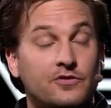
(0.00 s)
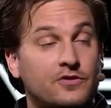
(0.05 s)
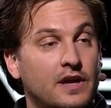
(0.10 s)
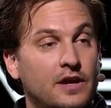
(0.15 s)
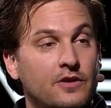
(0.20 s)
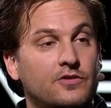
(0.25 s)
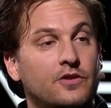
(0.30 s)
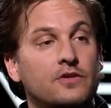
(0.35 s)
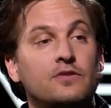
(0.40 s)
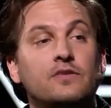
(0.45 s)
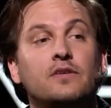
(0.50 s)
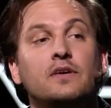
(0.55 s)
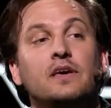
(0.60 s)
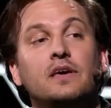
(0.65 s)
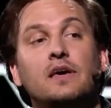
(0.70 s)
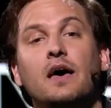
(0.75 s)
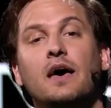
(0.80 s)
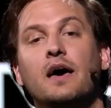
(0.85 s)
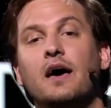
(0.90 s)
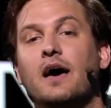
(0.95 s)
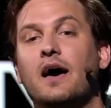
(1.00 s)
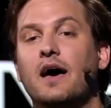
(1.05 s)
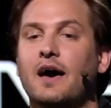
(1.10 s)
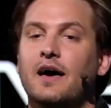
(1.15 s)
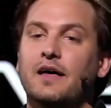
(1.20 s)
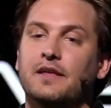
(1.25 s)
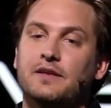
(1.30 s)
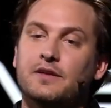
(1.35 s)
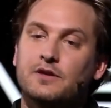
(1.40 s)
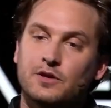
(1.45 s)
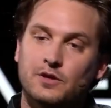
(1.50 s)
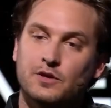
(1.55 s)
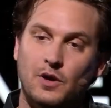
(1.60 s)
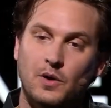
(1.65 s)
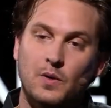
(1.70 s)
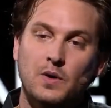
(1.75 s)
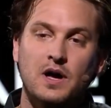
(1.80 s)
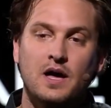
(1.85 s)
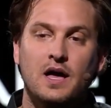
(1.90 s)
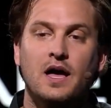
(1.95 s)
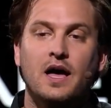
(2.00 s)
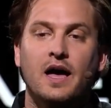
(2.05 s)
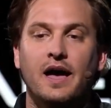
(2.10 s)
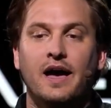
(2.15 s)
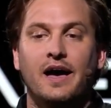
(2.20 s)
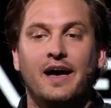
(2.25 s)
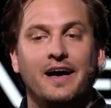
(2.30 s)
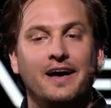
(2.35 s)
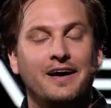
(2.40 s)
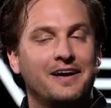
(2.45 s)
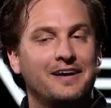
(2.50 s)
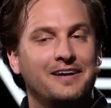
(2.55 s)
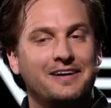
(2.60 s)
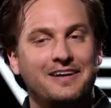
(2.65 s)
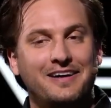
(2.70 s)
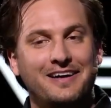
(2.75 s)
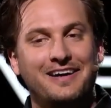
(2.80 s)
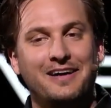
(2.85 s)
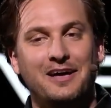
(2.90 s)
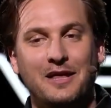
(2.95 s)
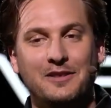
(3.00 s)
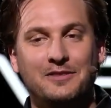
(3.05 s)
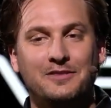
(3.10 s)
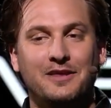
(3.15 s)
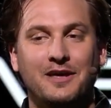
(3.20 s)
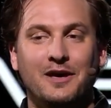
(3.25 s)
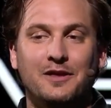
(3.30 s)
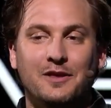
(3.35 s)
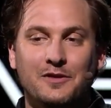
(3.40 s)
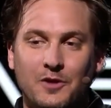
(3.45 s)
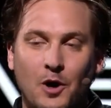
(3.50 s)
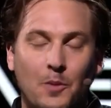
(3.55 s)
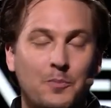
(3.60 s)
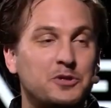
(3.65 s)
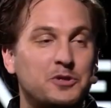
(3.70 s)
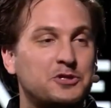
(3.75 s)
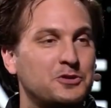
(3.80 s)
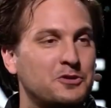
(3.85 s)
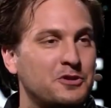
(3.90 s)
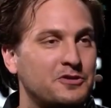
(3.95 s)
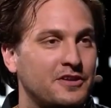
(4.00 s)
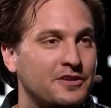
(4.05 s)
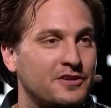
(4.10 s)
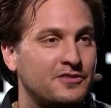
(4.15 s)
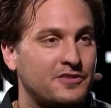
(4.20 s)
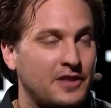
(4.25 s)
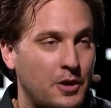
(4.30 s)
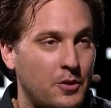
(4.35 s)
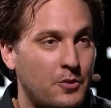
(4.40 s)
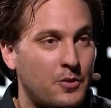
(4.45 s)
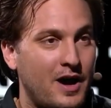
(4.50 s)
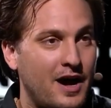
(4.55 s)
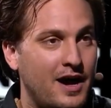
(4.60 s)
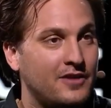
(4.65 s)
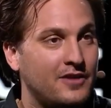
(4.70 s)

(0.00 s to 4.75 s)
và các cơ hội nảy sinh trên thị trường, anh có thể kiếm thêm được thu nhập.